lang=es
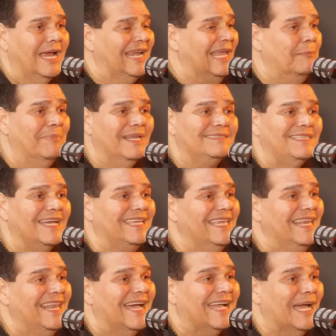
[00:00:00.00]
El hambre está aquí
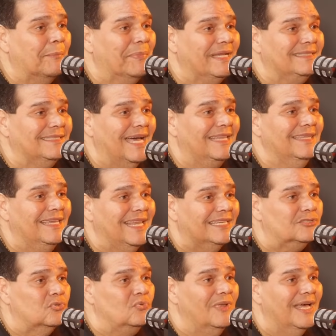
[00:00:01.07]
en la capital de la
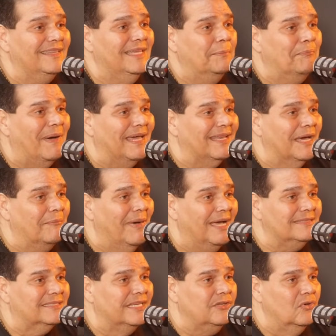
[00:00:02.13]
ciudad de
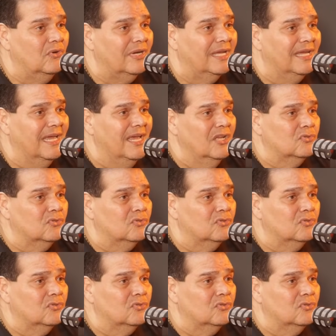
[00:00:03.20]
Panamá, señores.